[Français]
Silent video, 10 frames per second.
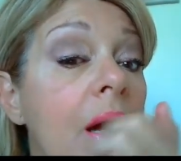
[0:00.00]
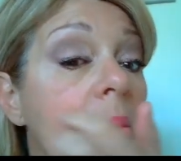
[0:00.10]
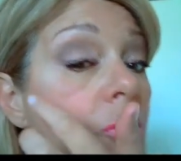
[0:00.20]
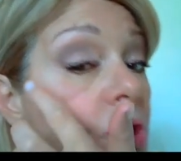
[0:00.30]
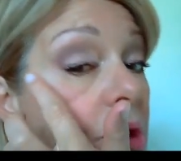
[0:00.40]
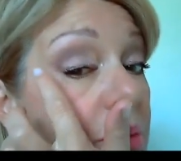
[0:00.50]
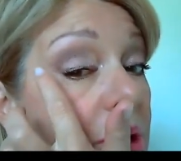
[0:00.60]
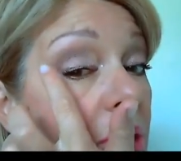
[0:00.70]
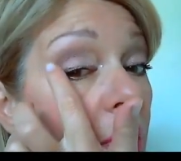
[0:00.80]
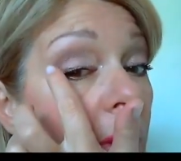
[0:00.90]
Bon, j'ai
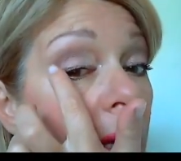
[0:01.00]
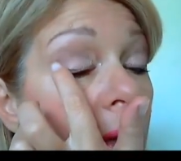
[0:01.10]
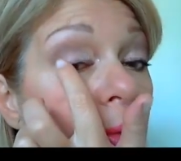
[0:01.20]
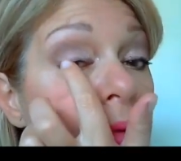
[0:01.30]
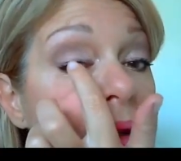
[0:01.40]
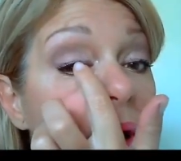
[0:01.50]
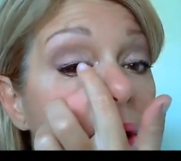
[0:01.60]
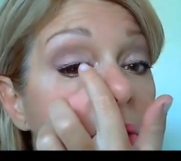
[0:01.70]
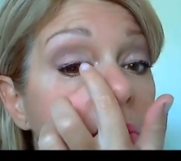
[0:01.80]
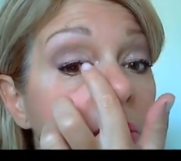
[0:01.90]
mis un coup de
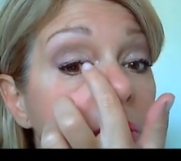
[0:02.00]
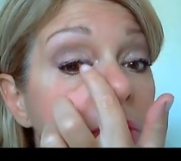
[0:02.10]
crayon